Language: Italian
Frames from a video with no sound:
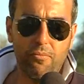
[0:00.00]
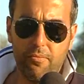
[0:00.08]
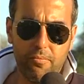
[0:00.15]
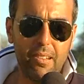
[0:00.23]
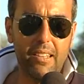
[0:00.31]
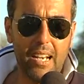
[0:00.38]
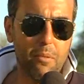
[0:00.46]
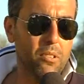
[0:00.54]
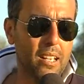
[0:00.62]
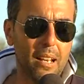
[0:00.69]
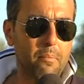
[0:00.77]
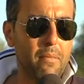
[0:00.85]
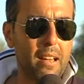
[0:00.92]
vedremo
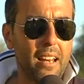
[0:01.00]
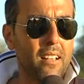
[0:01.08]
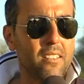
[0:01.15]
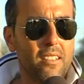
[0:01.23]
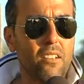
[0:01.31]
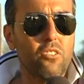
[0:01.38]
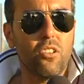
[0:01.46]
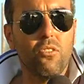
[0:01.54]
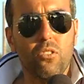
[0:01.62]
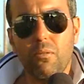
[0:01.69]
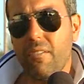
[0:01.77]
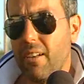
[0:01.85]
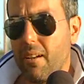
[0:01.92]
delle belle, il Siderno
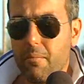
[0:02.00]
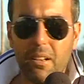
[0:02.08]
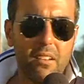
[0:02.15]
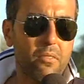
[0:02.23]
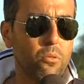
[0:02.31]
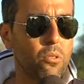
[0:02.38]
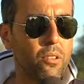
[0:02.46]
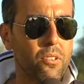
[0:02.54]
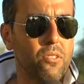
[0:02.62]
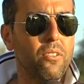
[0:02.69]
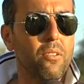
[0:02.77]
secondo me farà bella figura in questo caso.